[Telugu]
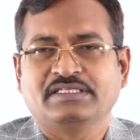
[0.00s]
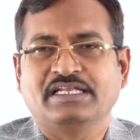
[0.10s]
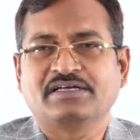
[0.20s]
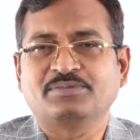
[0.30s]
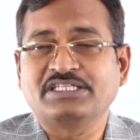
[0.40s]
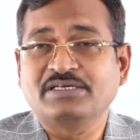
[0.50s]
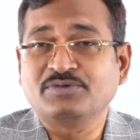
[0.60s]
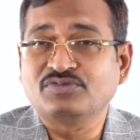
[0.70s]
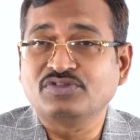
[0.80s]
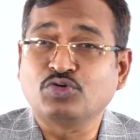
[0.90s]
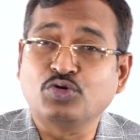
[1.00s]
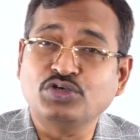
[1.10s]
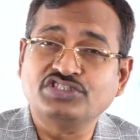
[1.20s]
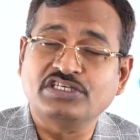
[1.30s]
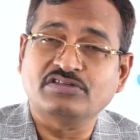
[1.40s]
లేకపోతే ఏమవుతుంది
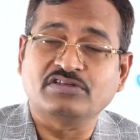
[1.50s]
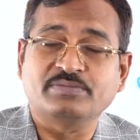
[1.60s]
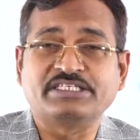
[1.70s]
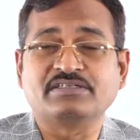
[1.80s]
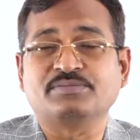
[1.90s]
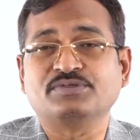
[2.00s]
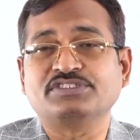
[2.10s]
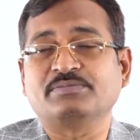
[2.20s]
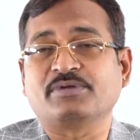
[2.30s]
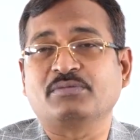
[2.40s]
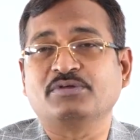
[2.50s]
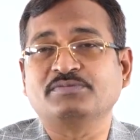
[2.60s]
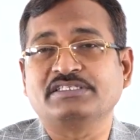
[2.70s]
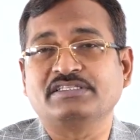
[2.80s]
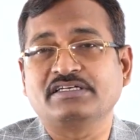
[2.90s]
కోల్డ్ స్టోరేజ్లో పెట్టినప్పుడు వచ్చే
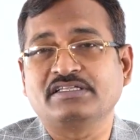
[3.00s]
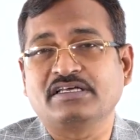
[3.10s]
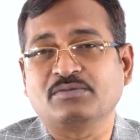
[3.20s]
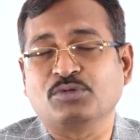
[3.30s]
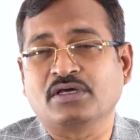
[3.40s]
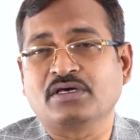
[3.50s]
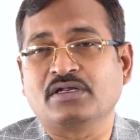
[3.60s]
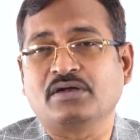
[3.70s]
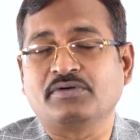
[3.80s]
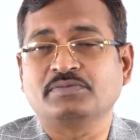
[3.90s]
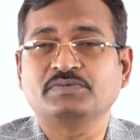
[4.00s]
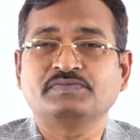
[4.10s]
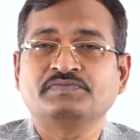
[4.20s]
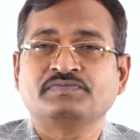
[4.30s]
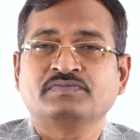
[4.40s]
ప్రాబ్లమ్స్ ఏంటంటే దాంట్లో మొలకలు రావడము
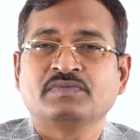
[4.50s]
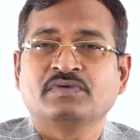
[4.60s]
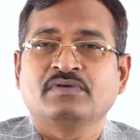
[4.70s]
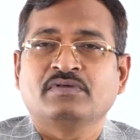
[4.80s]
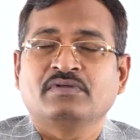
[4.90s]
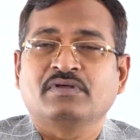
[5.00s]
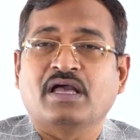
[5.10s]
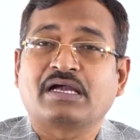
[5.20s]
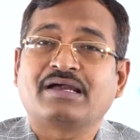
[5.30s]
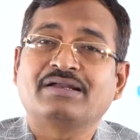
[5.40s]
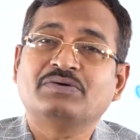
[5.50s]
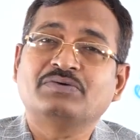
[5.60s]
అక్కడ